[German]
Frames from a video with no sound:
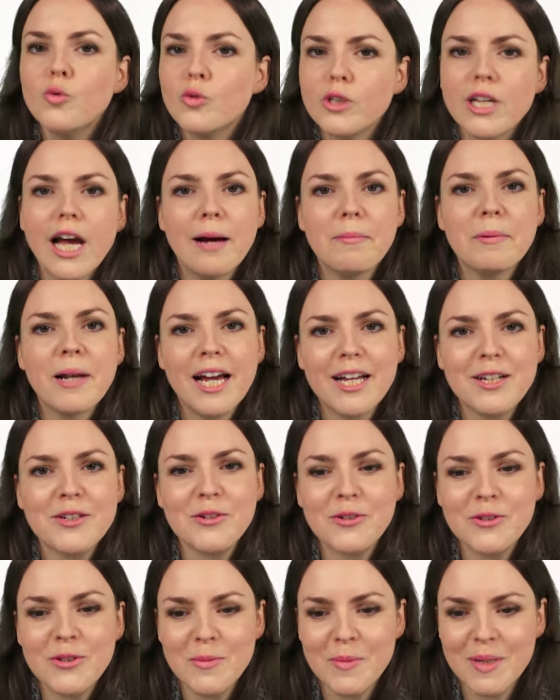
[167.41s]
die
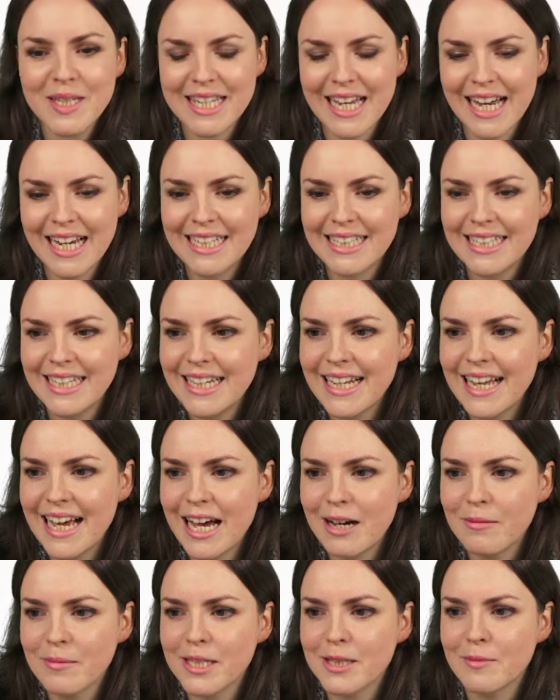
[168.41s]
Ableitung zu bezeichnen,
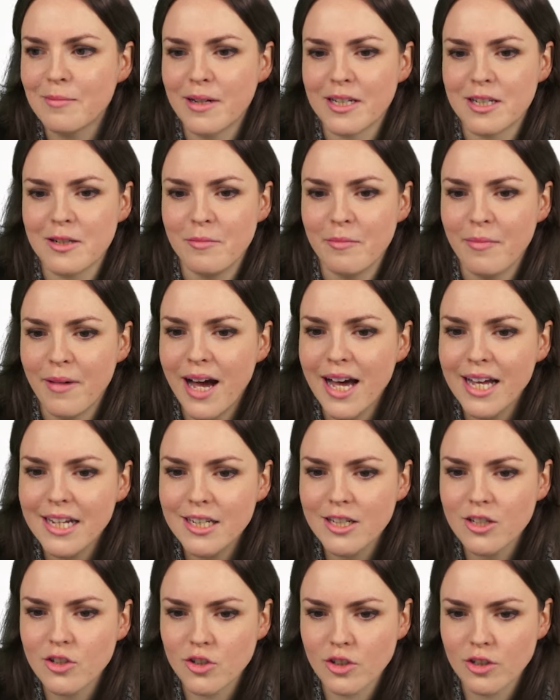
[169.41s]
aber die
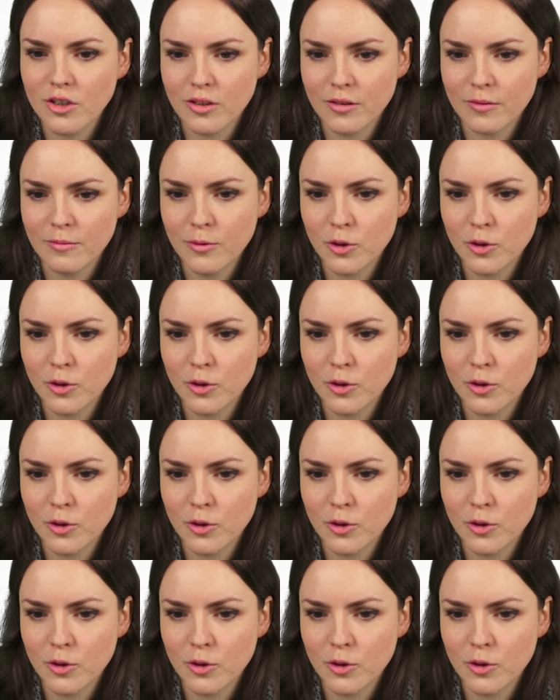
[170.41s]
mathematische